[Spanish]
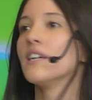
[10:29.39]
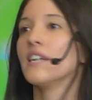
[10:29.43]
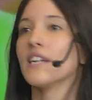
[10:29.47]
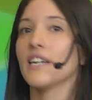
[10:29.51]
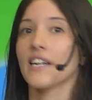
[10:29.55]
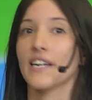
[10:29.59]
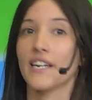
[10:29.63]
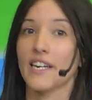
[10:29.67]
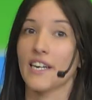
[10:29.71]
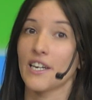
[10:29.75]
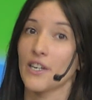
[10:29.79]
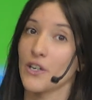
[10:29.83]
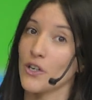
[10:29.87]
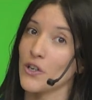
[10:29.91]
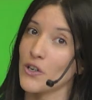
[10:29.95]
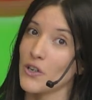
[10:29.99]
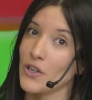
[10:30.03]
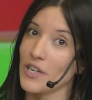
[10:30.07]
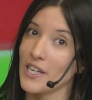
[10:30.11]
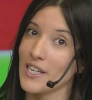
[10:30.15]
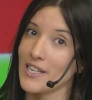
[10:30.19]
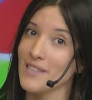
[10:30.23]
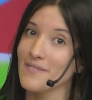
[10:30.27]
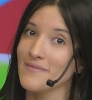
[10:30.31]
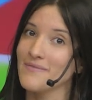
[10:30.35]

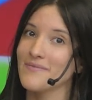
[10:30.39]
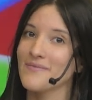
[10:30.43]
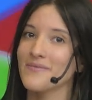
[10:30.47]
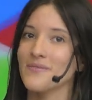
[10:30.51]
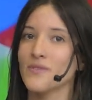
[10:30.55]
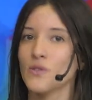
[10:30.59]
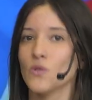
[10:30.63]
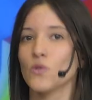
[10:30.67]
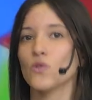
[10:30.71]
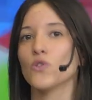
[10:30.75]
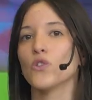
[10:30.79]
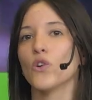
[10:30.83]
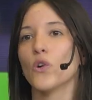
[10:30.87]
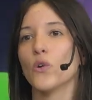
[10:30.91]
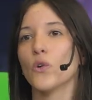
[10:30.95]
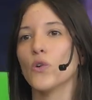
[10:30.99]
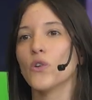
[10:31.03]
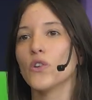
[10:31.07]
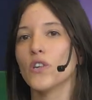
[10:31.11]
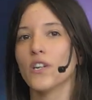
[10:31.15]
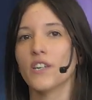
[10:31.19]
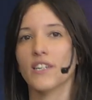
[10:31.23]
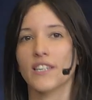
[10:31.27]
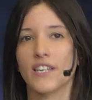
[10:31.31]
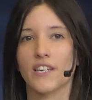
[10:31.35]
Granola, un yogur
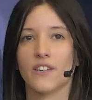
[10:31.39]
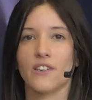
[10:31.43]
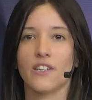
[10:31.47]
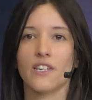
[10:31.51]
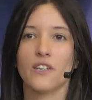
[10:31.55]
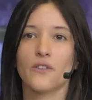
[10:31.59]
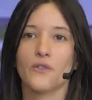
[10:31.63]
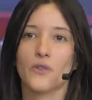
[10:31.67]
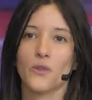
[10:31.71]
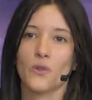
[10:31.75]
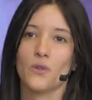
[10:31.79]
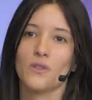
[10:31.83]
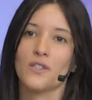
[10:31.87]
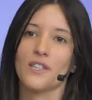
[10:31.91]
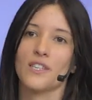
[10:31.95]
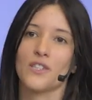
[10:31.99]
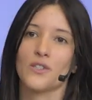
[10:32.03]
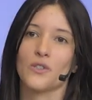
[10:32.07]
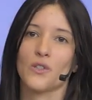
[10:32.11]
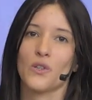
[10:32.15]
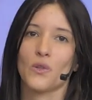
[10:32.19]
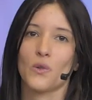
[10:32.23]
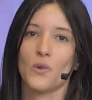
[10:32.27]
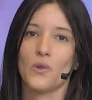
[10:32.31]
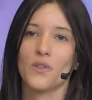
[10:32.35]
con granola y fruta, eso
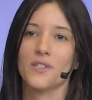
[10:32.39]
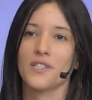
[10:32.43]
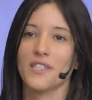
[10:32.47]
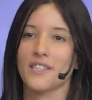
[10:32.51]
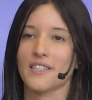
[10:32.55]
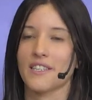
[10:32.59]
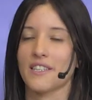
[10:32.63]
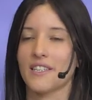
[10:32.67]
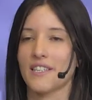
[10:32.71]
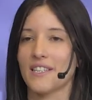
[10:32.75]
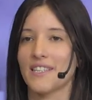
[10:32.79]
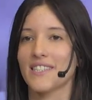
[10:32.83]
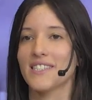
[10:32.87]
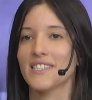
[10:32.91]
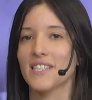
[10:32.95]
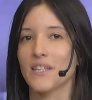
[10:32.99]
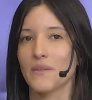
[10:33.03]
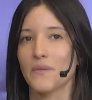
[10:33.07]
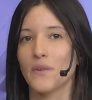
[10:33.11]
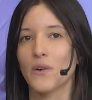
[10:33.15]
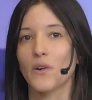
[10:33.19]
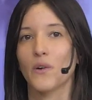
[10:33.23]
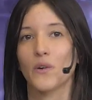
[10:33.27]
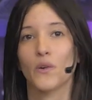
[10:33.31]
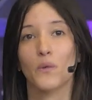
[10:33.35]
es dulce,
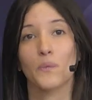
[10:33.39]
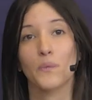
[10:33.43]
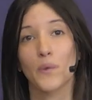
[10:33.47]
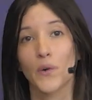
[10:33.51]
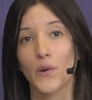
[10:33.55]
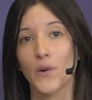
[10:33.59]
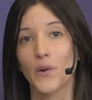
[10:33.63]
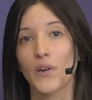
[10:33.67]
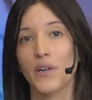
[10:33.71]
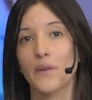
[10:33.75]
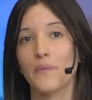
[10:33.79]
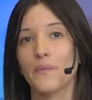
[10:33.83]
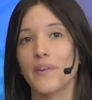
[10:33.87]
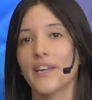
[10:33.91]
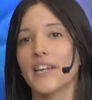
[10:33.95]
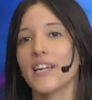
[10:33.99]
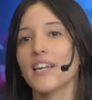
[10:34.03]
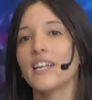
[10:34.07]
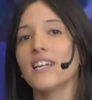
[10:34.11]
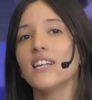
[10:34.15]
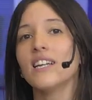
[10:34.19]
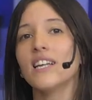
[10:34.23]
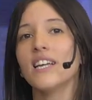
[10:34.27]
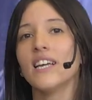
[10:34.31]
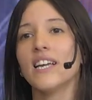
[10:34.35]
riquísimo, con un poco de
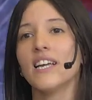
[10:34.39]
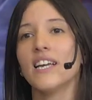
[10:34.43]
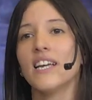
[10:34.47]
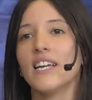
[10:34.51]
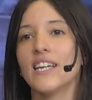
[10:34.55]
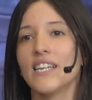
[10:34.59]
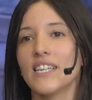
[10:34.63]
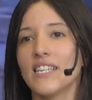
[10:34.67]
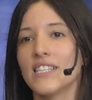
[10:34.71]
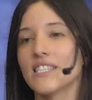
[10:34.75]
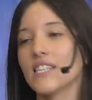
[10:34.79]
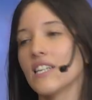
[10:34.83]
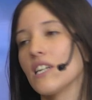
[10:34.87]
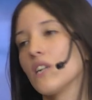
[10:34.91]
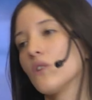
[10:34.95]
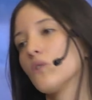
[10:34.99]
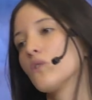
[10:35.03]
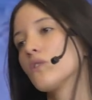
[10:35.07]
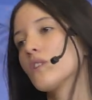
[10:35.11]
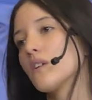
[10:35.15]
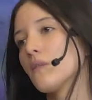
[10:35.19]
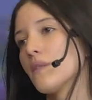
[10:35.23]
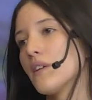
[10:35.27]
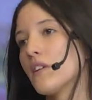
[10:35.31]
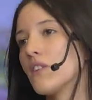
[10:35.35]
miel. Y si le
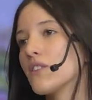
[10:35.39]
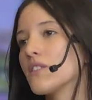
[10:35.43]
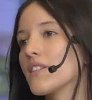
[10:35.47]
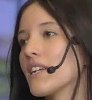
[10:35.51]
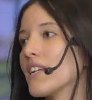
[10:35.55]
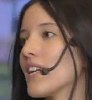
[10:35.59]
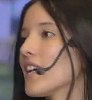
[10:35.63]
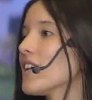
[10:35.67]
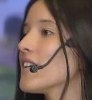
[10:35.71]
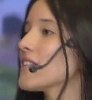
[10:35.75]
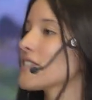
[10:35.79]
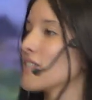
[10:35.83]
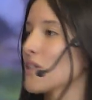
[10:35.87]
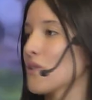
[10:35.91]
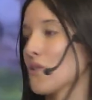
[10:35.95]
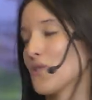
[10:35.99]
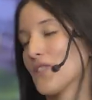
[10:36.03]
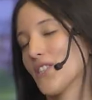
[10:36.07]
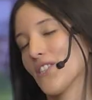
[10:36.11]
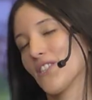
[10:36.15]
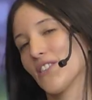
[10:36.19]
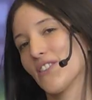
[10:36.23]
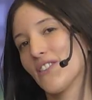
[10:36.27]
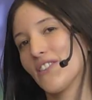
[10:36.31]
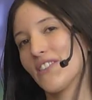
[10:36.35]
gusta más los es
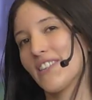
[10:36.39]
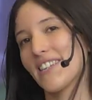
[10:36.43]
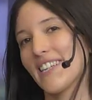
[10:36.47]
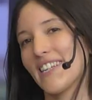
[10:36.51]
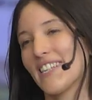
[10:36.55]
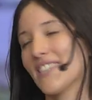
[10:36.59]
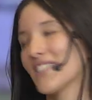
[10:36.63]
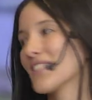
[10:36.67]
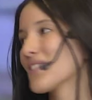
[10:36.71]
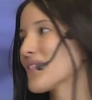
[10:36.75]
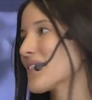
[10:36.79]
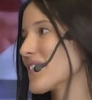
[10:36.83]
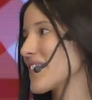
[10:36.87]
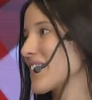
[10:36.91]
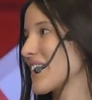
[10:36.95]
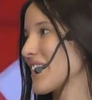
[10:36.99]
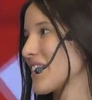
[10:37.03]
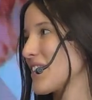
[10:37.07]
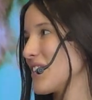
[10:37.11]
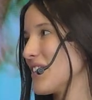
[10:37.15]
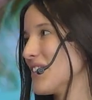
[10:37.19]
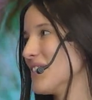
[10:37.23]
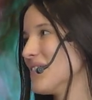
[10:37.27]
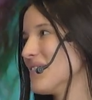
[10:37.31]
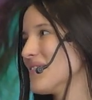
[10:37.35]
sanguchito con queso, ¿por qué
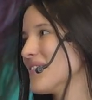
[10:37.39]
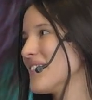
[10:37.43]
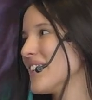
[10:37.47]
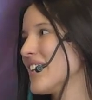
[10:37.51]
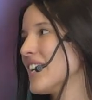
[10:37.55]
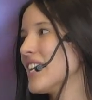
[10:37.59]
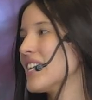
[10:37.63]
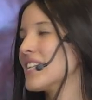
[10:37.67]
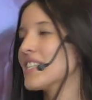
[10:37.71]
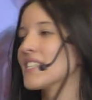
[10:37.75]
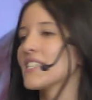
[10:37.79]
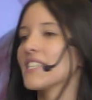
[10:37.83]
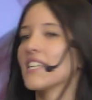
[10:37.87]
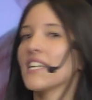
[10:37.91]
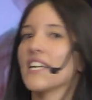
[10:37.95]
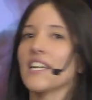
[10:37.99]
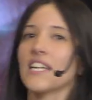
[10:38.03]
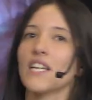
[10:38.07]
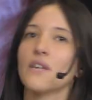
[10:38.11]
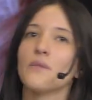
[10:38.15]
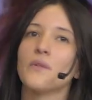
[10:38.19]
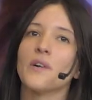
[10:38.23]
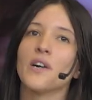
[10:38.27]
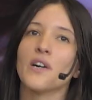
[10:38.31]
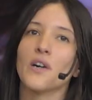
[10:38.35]
no? Si
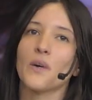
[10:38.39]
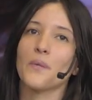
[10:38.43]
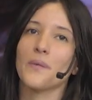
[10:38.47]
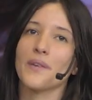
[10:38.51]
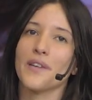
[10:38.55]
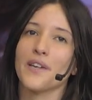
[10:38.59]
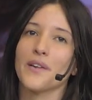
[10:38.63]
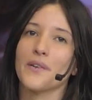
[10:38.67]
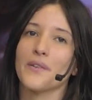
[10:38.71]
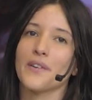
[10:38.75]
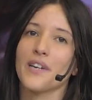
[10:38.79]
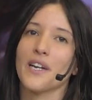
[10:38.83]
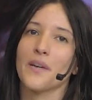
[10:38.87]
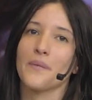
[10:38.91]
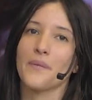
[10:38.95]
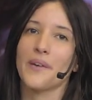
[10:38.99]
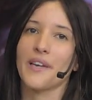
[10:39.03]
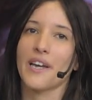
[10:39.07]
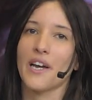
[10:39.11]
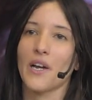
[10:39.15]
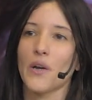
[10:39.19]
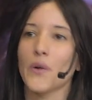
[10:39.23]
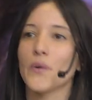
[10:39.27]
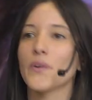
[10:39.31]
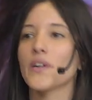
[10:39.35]
queremos acompañar con una
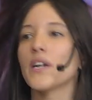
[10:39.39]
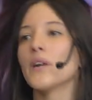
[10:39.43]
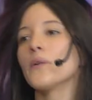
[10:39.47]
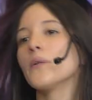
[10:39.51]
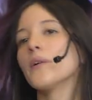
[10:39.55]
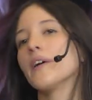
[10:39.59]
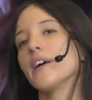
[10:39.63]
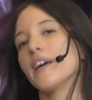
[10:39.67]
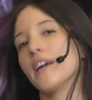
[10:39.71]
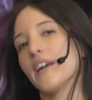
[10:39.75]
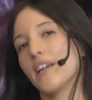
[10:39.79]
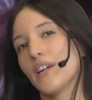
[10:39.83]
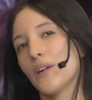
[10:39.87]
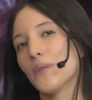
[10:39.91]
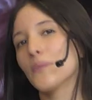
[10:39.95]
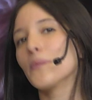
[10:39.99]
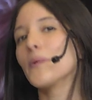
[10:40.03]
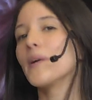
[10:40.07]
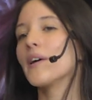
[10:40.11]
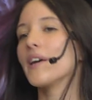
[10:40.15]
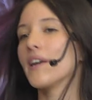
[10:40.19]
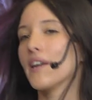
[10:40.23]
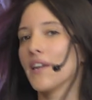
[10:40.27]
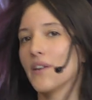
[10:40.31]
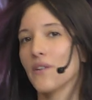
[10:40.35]
media luna, bueno,
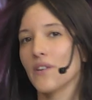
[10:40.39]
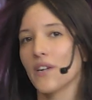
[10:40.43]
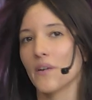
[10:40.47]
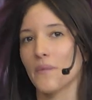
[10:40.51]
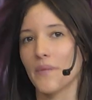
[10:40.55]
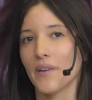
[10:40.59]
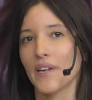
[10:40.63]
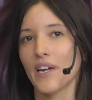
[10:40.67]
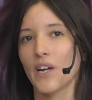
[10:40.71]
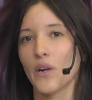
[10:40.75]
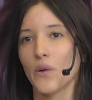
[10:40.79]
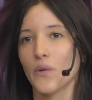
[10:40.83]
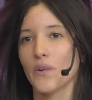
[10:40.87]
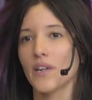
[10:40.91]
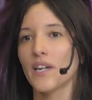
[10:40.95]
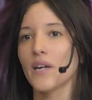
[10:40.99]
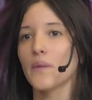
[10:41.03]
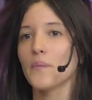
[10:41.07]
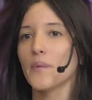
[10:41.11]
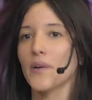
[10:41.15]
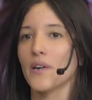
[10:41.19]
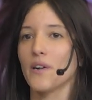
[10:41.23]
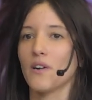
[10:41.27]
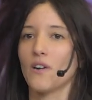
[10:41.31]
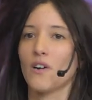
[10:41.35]
puede ir una media luna,
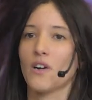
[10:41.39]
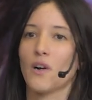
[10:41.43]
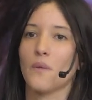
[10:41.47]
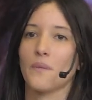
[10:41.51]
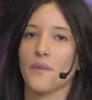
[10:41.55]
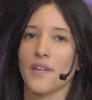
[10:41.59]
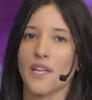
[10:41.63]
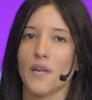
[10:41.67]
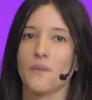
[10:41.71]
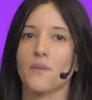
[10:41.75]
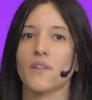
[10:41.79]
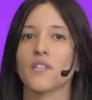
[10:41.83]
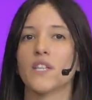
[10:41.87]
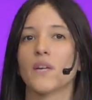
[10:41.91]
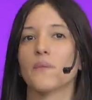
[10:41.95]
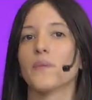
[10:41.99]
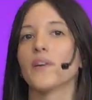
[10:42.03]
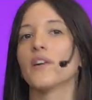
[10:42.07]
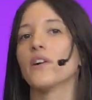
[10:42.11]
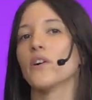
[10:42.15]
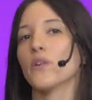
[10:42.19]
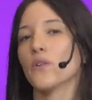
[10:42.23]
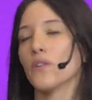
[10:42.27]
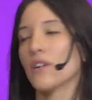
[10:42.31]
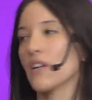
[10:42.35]
pero lo acompañamos también
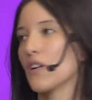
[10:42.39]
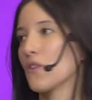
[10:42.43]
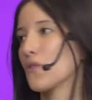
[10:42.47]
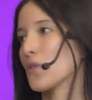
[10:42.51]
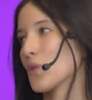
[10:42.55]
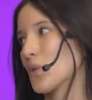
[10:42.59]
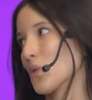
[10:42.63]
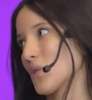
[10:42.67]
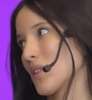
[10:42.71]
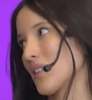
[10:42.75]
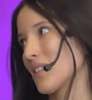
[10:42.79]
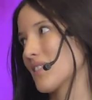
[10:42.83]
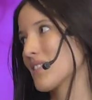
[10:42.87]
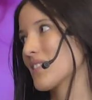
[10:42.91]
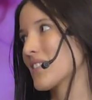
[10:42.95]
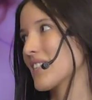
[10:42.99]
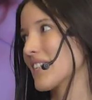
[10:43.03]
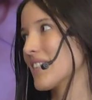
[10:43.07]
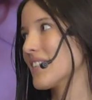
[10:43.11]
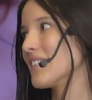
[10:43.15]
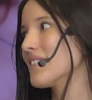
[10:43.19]
con una fruta, ¿sí?